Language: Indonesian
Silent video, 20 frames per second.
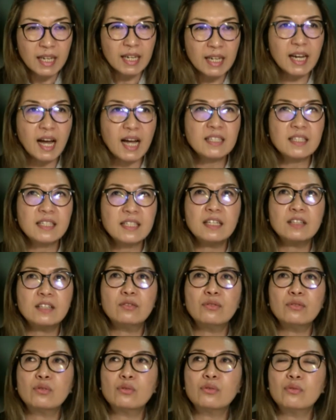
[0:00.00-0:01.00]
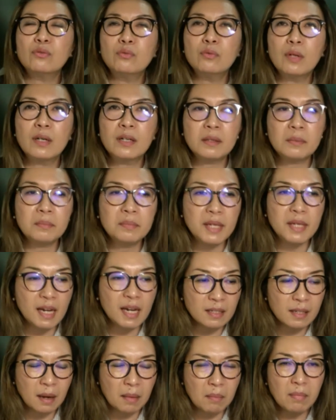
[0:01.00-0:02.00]
Kasih itu sungguh luar
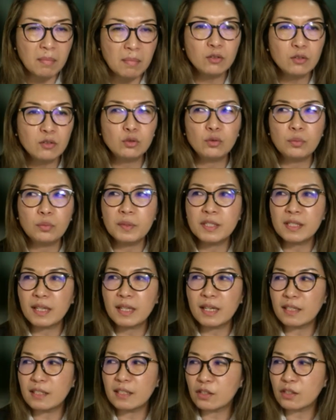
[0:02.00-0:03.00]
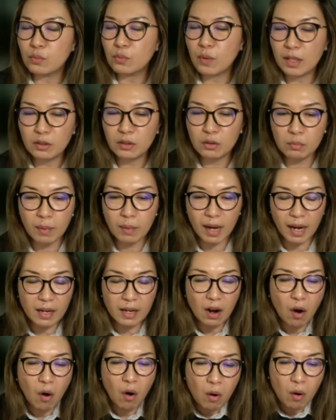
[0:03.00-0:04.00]
biasa, menutupi segala sesuatu, bahkan
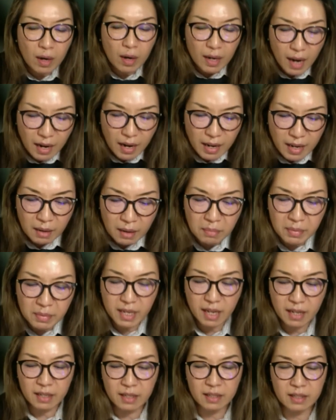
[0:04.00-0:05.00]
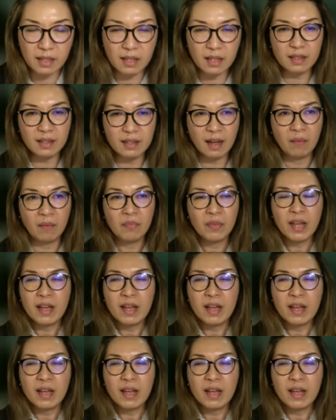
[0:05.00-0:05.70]
orang yang menyakiti kita,